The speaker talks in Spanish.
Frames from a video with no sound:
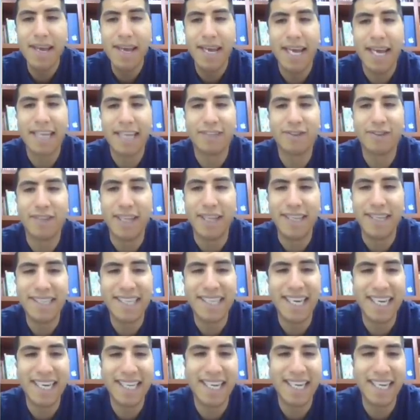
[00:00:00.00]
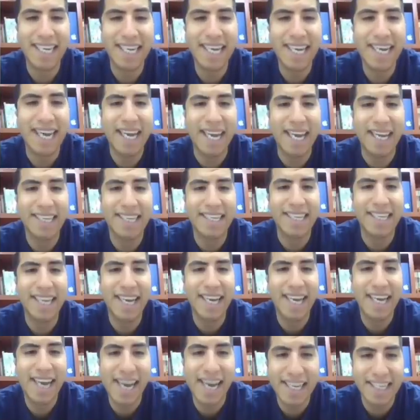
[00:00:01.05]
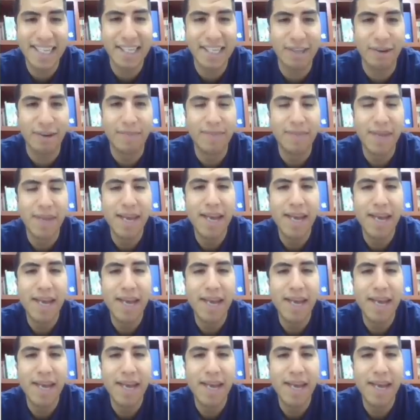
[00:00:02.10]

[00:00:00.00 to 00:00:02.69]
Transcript: Eso se dice que tenía injerencia en el ejército.